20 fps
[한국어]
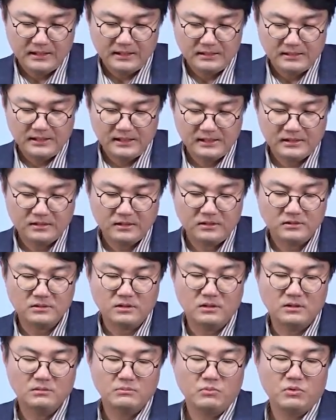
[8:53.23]
디지털
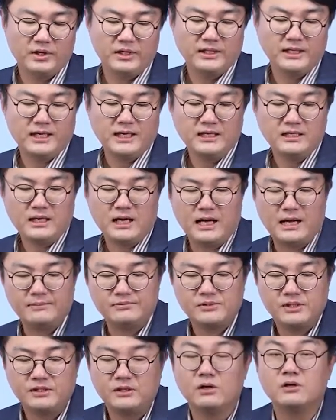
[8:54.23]
정보에 대한
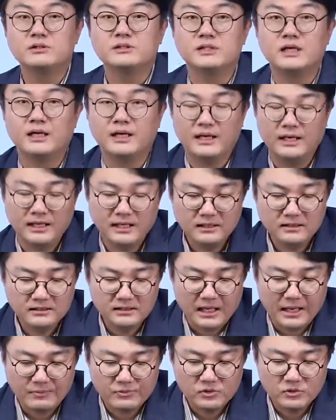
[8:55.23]
압수 영장에 그
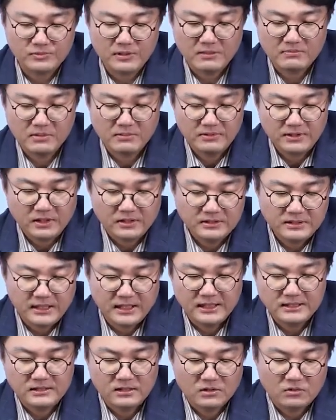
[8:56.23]
압수 방법을
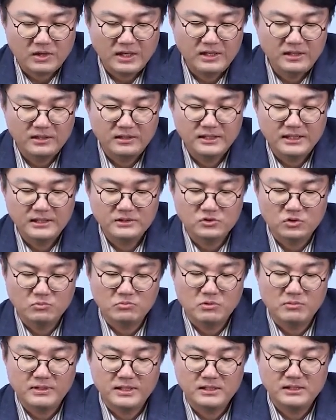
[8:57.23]
현장에서 관련된
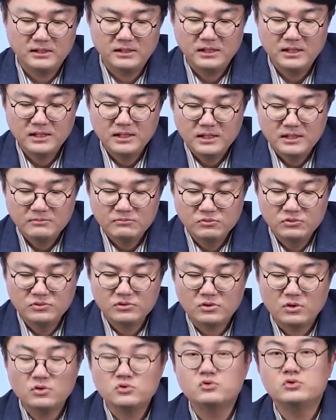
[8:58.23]
정보만을
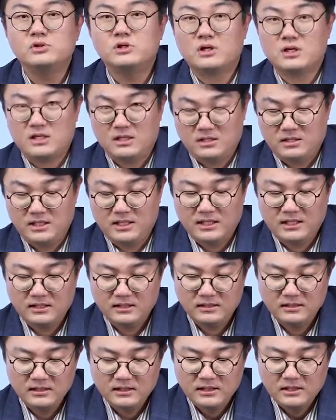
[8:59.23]
문서로 출력하거나
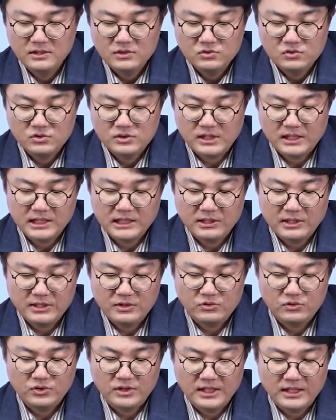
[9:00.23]
수사기관이
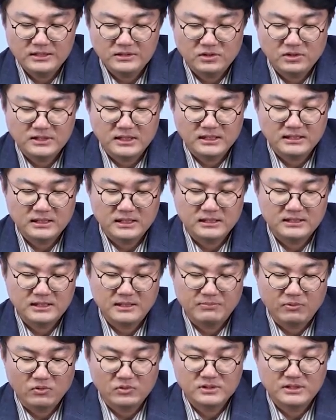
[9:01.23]
휴대한 저장 장치에
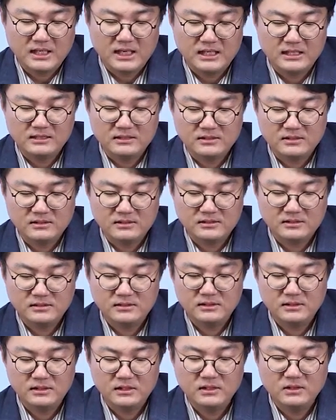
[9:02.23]
복사하는
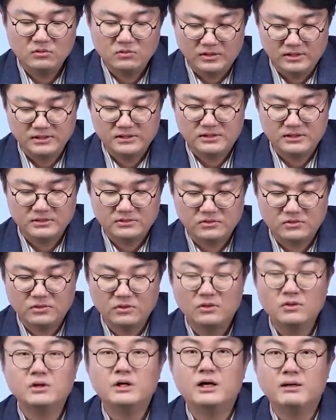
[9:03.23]
것을 원칙으로